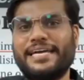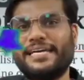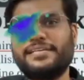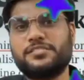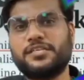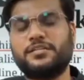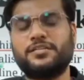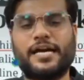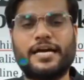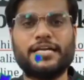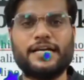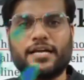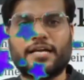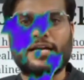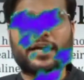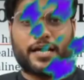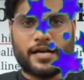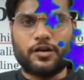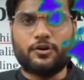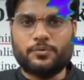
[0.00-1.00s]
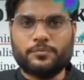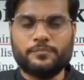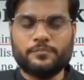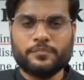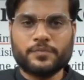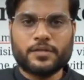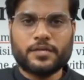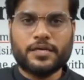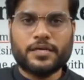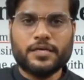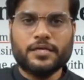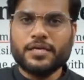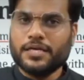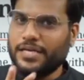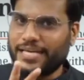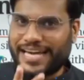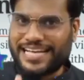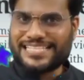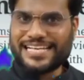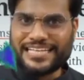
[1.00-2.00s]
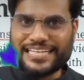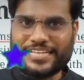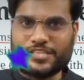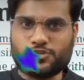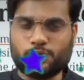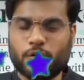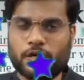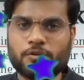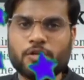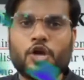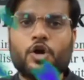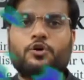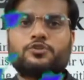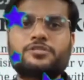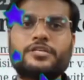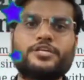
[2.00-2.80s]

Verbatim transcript: मैं आई की तैयारी करने आया हूँ ठीक है एक ऐसा केस हुआ